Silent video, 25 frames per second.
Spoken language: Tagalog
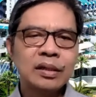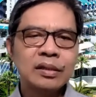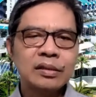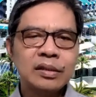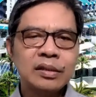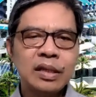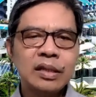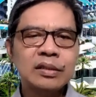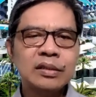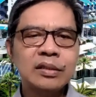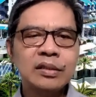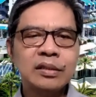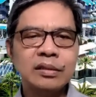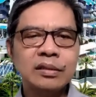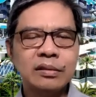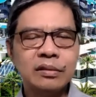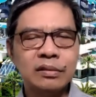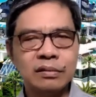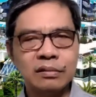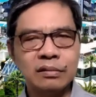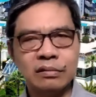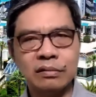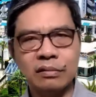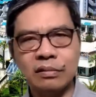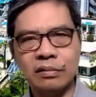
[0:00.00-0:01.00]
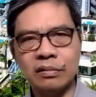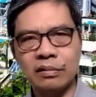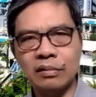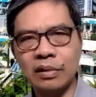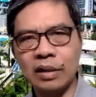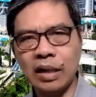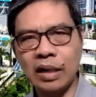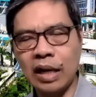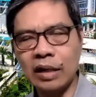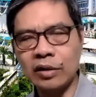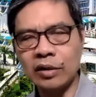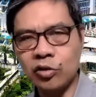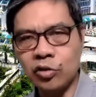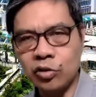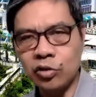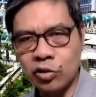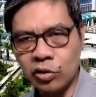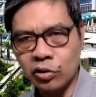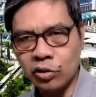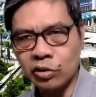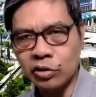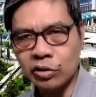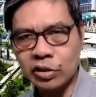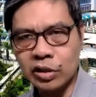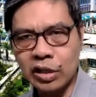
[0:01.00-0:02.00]
Since ang
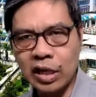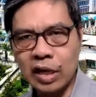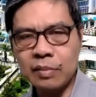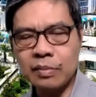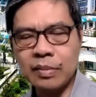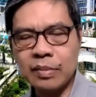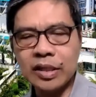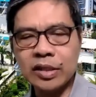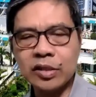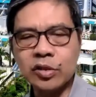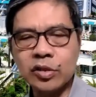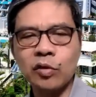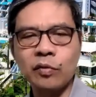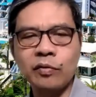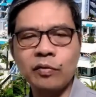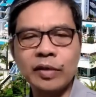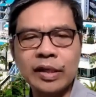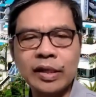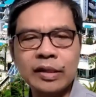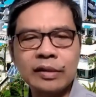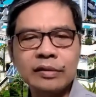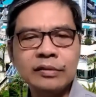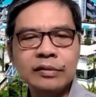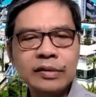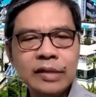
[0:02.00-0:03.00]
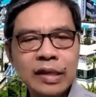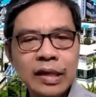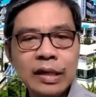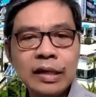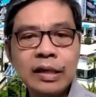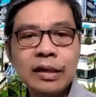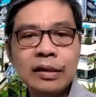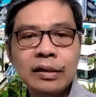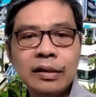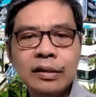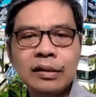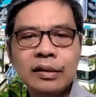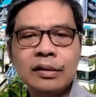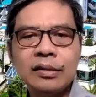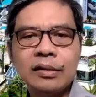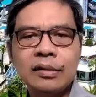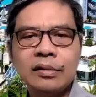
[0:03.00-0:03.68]
Diyos ay may sovereignty